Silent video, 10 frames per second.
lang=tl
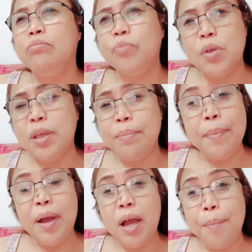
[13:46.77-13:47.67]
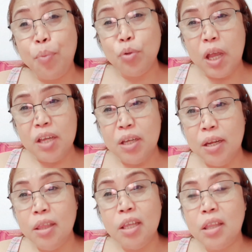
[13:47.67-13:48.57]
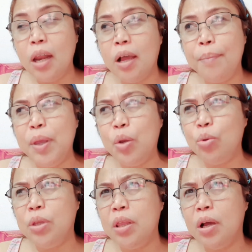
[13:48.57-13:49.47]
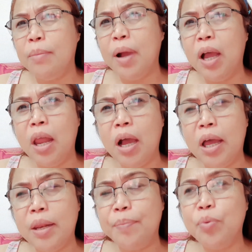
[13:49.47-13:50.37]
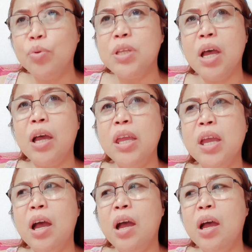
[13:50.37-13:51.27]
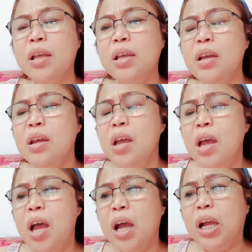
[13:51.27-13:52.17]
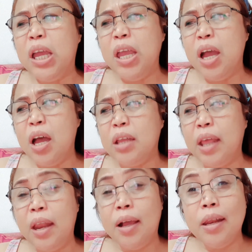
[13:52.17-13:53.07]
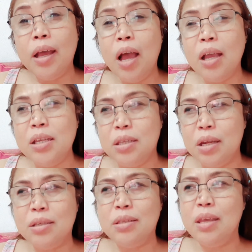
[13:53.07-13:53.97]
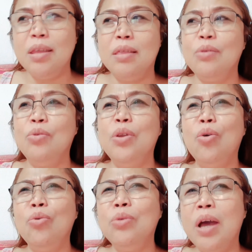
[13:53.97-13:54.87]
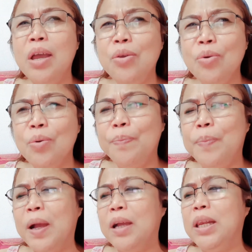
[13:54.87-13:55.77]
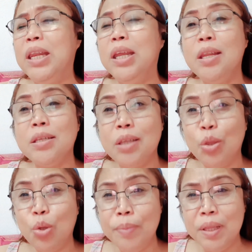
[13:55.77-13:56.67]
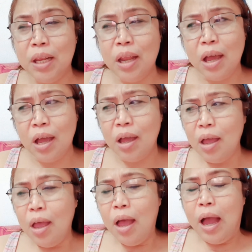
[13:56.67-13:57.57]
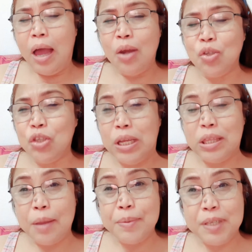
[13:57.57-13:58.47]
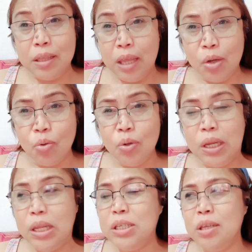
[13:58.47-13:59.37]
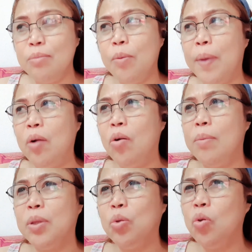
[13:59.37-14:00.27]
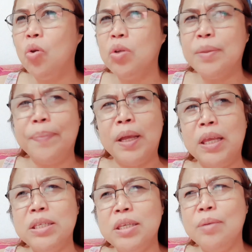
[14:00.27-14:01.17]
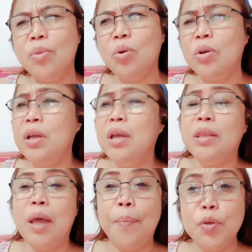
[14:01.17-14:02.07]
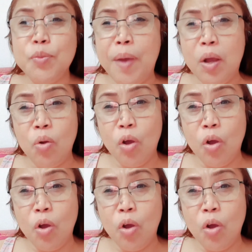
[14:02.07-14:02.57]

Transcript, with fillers: sa may mga pusa dyan, hindi talaga biro din ang mag-alaga ng pusa. Kaya kaya talaga nakaka-stress din. Unang-una, yung paglilinis ng dumi nila, halos 3 times a day kung linisin mo bago ka matulog, sa pagising mo, tapos bago